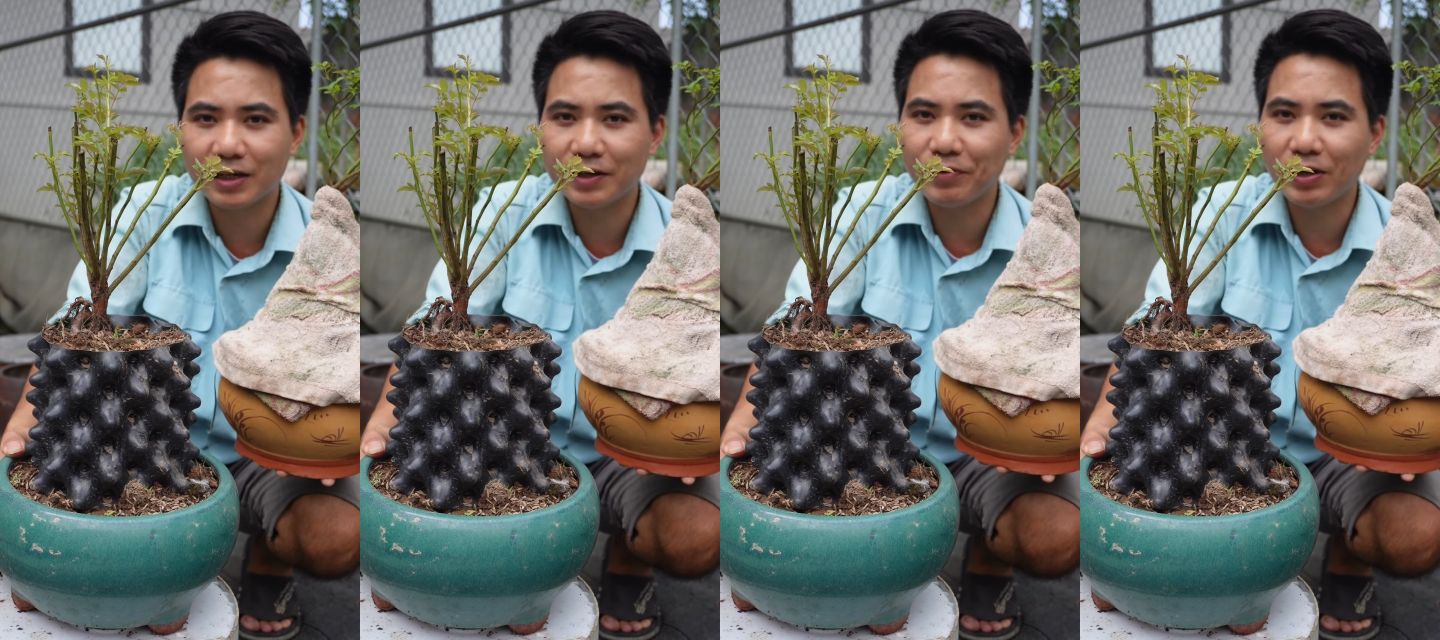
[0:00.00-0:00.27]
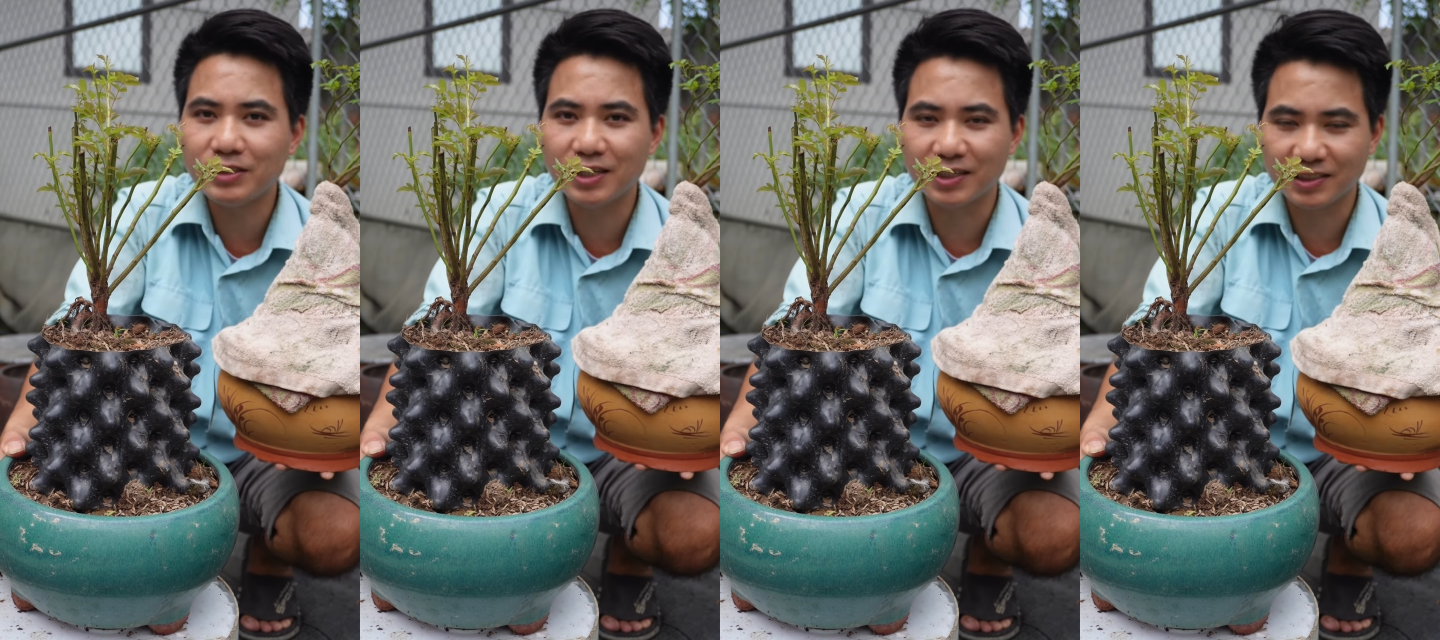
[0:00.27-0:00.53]
cây
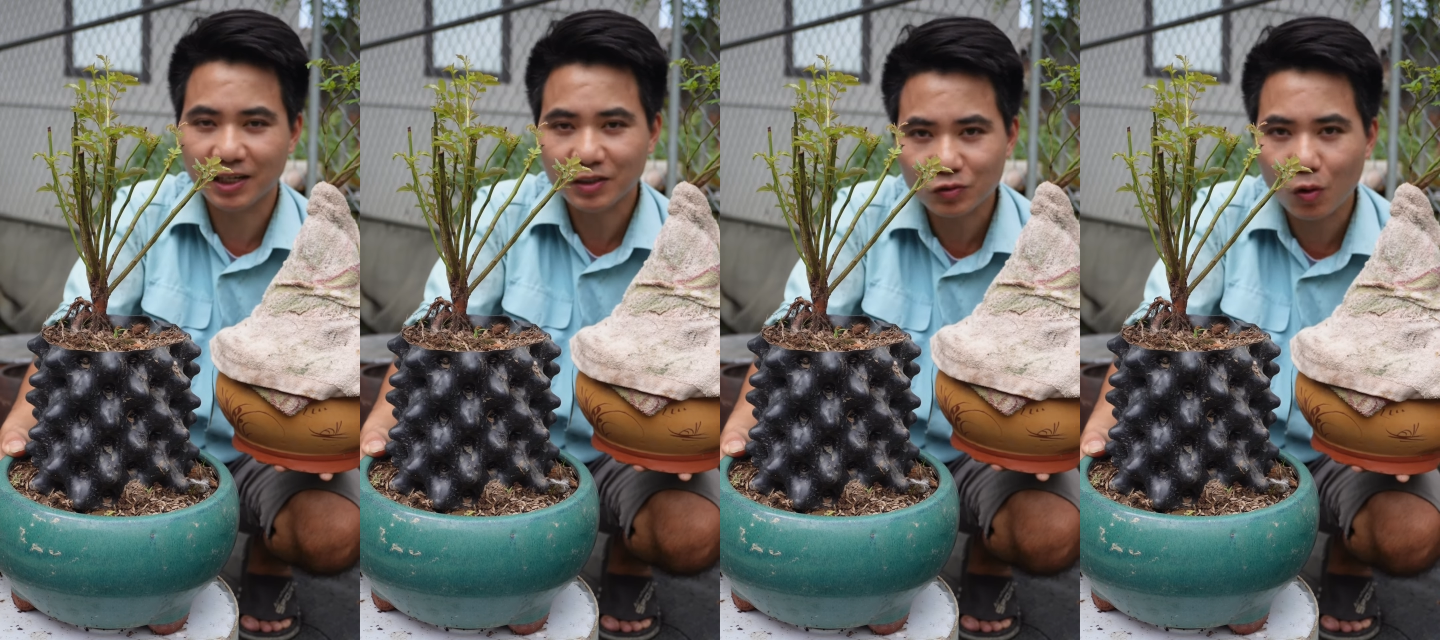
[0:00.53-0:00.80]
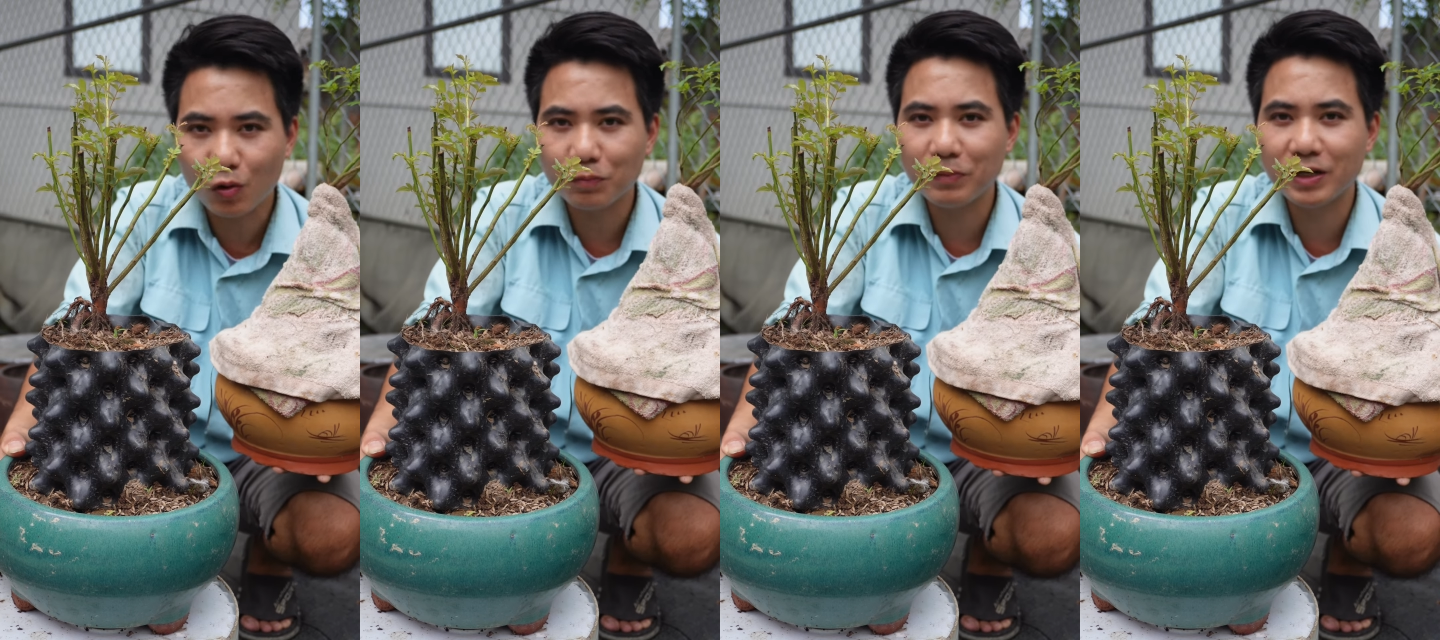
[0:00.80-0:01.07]
phát triển rất
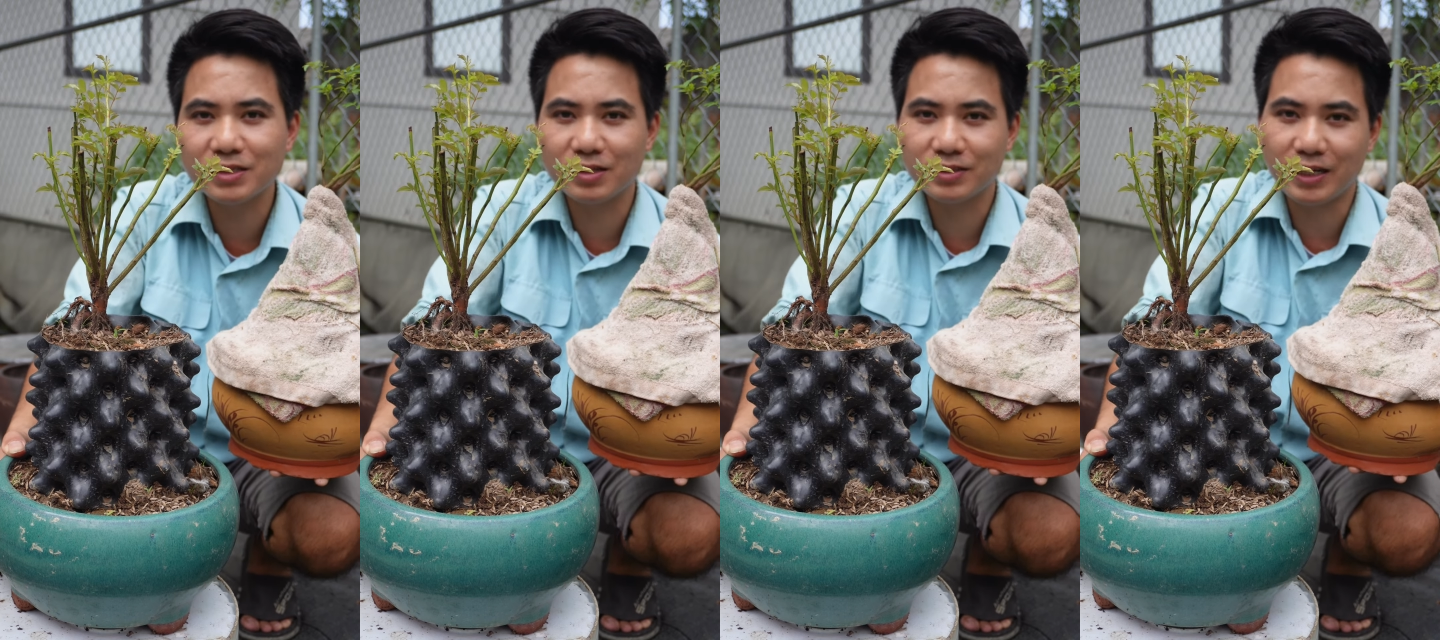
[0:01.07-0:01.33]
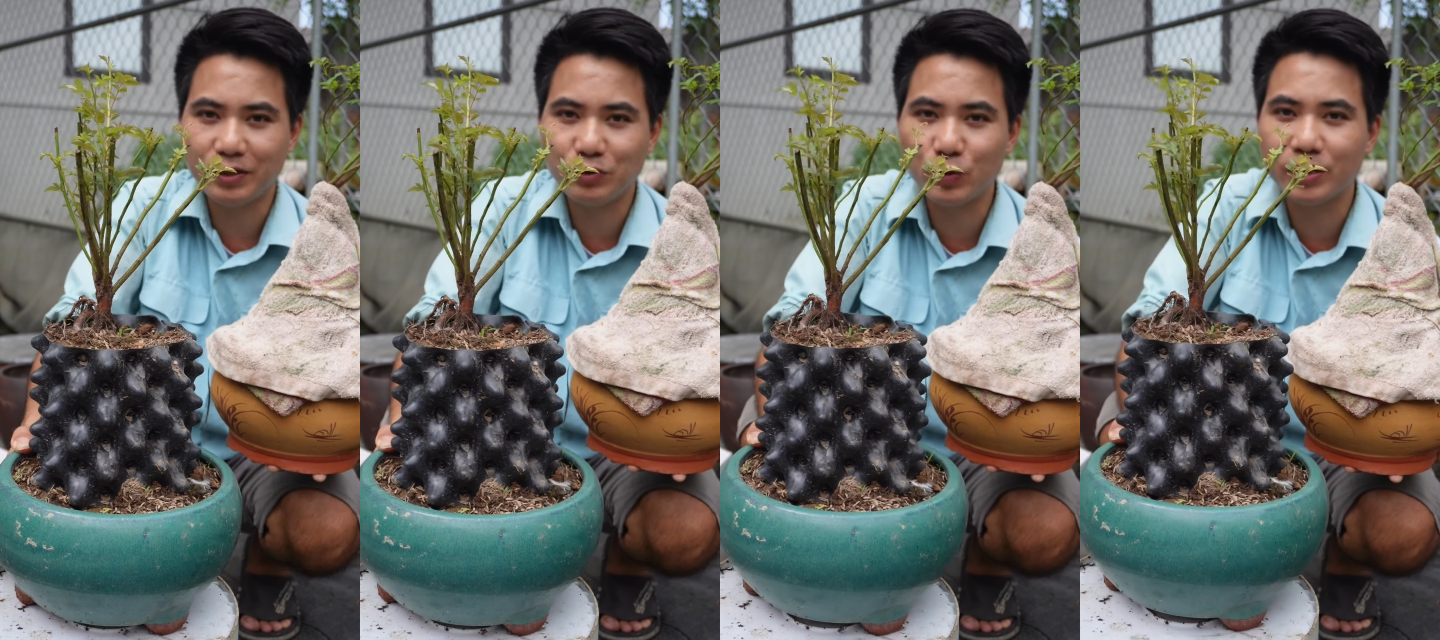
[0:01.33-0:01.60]
tốt, bây giờ
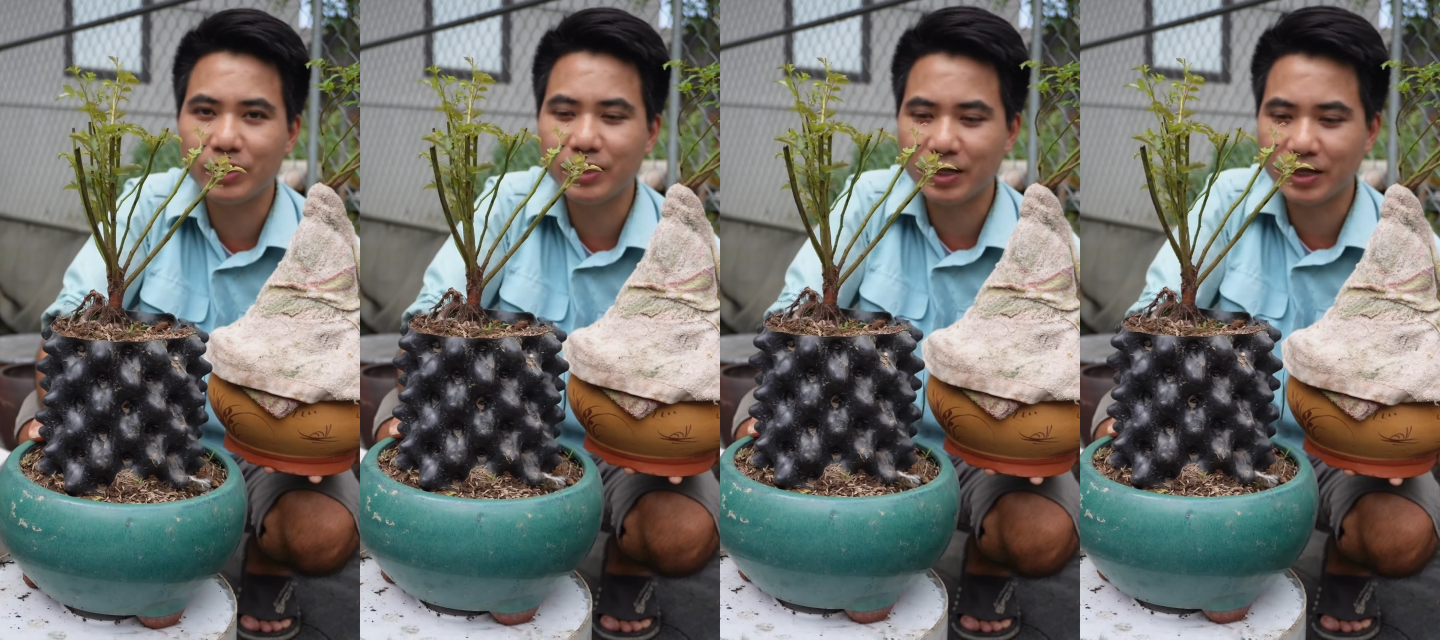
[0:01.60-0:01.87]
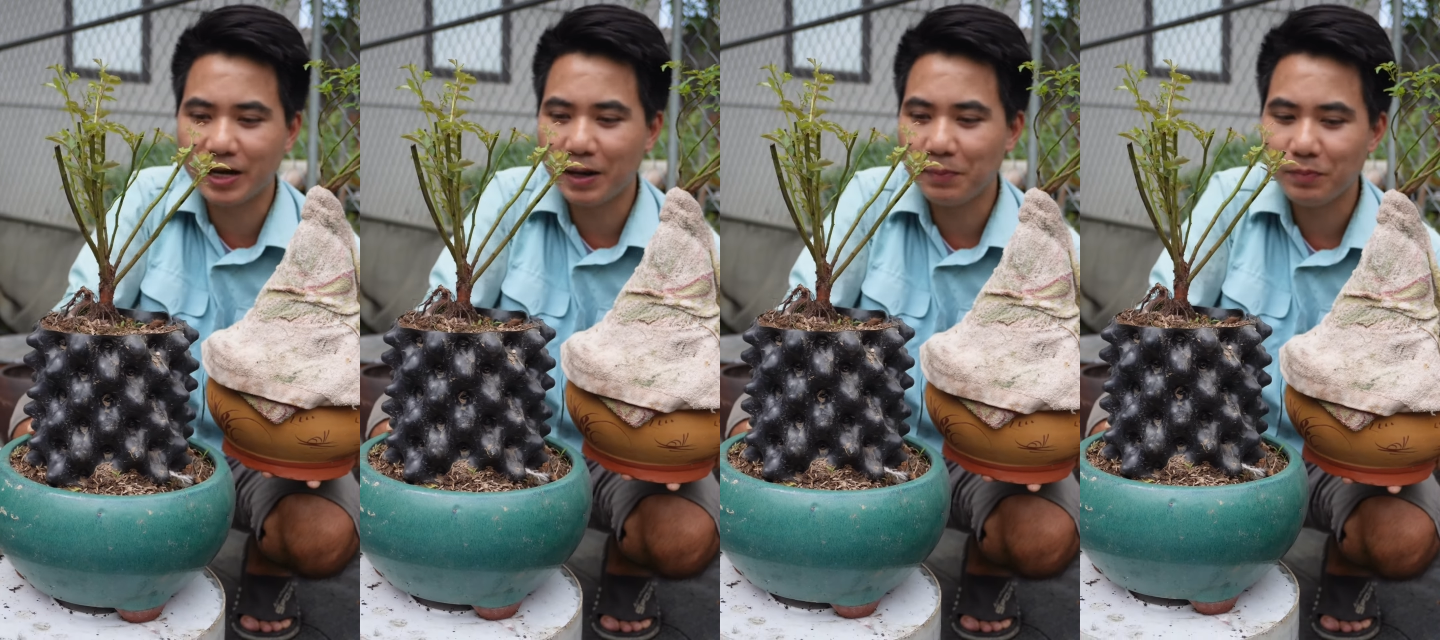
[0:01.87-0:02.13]
sẽ chuyển đi
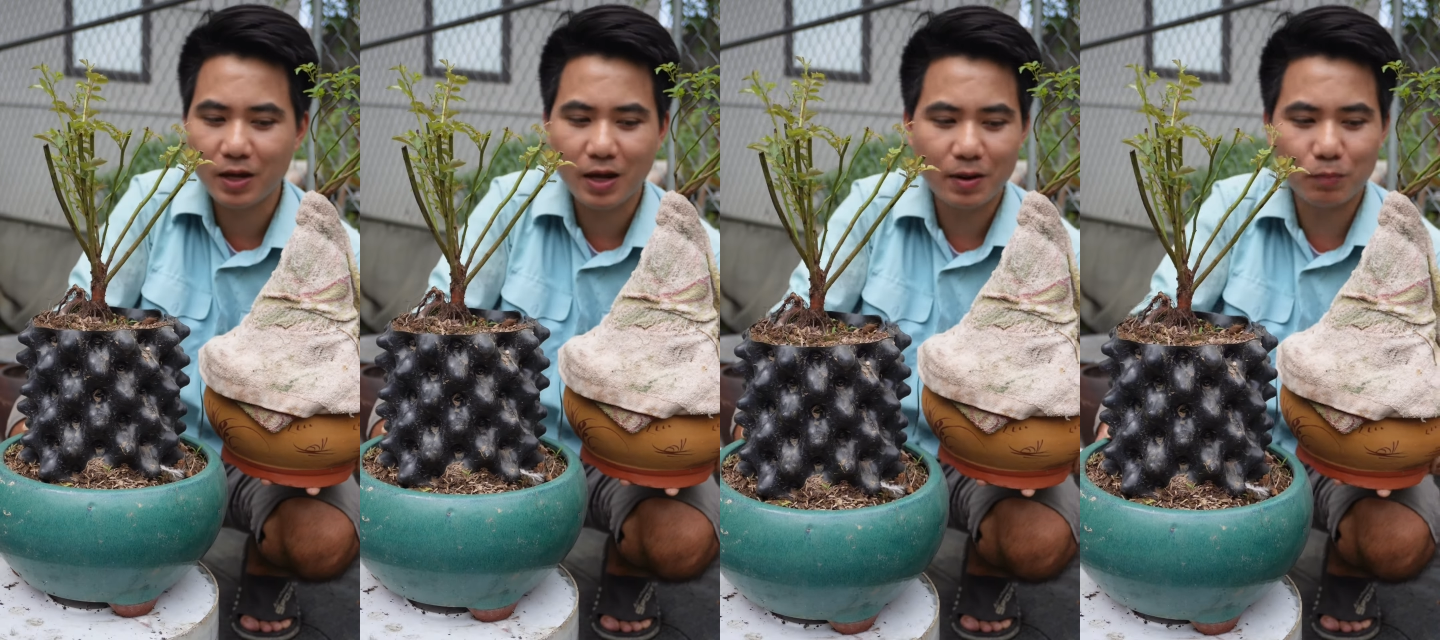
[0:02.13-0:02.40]
để ghép.